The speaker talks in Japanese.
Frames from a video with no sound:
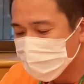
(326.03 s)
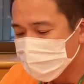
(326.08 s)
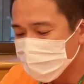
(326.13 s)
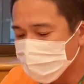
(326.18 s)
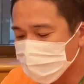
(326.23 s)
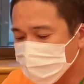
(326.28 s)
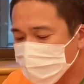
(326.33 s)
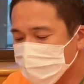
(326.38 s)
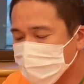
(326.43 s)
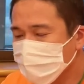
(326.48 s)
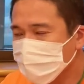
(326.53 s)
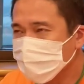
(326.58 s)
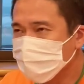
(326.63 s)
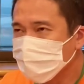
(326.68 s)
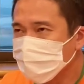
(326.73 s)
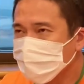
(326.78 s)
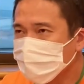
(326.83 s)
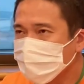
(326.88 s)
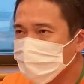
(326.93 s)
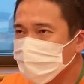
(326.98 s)
で、
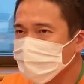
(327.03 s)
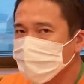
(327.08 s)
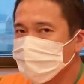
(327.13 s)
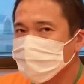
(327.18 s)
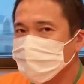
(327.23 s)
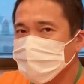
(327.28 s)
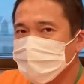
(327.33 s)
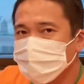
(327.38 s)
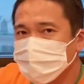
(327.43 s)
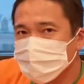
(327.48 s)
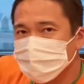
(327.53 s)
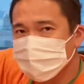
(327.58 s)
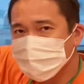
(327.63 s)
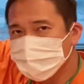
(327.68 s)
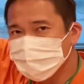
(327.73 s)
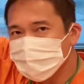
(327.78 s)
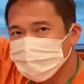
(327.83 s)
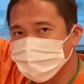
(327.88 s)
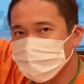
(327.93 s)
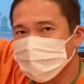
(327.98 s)
まあ、で、
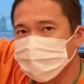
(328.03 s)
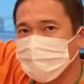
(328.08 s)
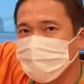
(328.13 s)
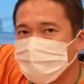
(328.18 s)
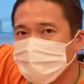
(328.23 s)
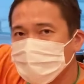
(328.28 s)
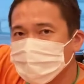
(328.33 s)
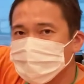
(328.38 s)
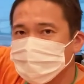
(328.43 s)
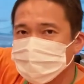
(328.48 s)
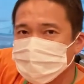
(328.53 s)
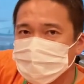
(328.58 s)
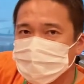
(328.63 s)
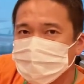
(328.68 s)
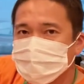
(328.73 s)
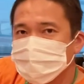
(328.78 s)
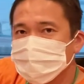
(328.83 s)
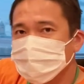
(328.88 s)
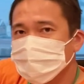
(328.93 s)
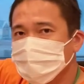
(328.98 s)
次、タープ。
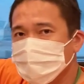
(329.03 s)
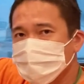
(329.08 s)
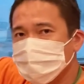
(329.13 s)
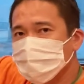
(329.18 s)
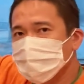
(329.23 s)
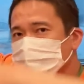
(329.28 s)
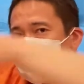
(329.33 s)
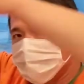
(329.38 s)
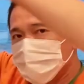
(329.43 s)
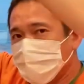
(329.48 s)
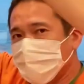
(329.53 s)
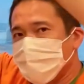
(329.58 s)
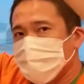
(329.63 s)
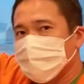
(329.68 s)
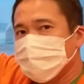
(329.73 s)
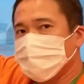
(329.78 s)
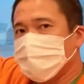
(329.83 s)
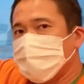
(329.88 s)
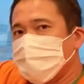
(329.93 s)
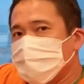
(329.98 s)
ね。
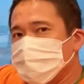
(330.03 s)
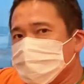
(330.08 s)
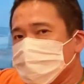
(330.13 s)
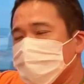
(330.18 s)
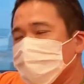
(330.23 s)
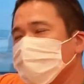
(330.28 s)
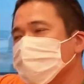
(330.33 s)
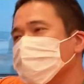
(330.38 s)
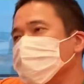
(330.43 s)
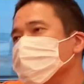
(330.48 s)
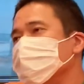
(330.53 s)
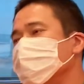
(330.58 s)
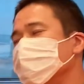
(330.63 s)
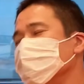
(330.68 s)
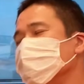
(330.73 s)
タ、タープ、屋根ですよ